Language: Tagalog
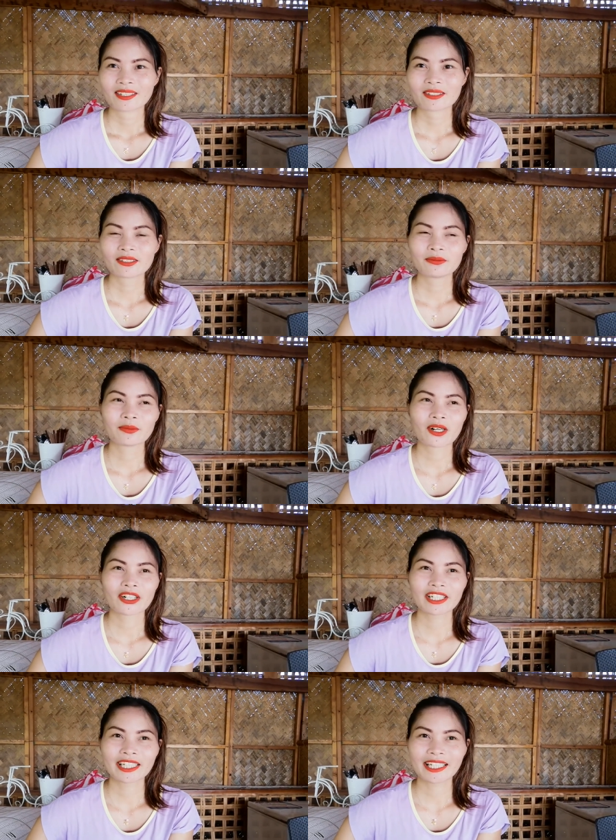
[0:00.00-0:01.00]
Good
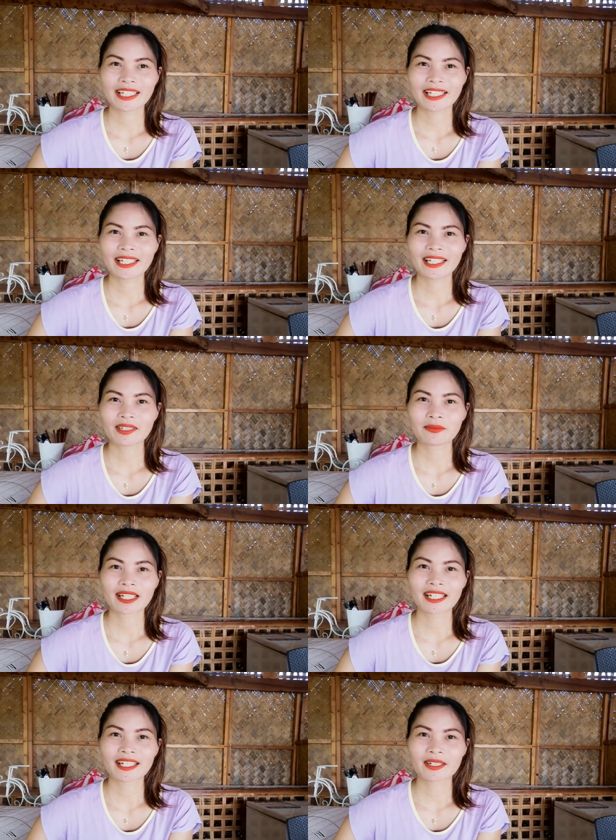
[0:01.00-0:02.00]
morning!
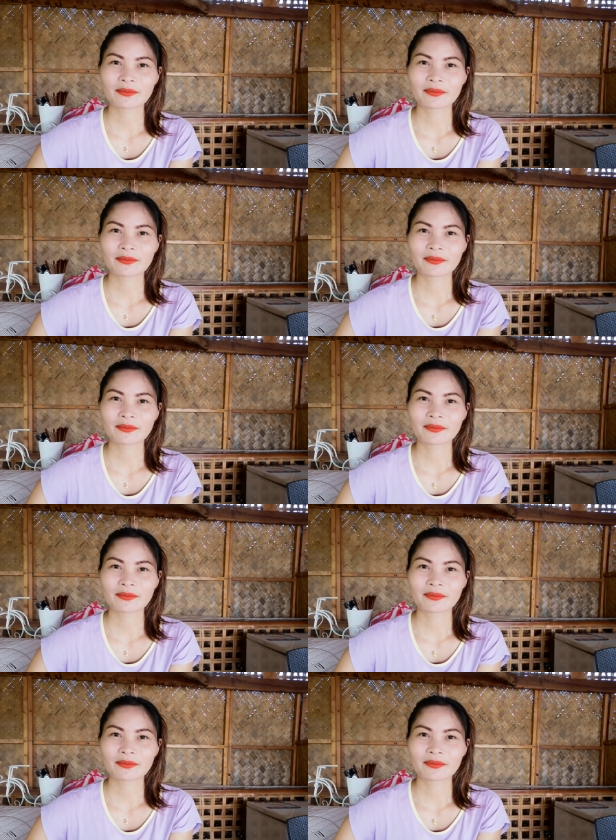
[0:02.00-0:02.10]
Maganda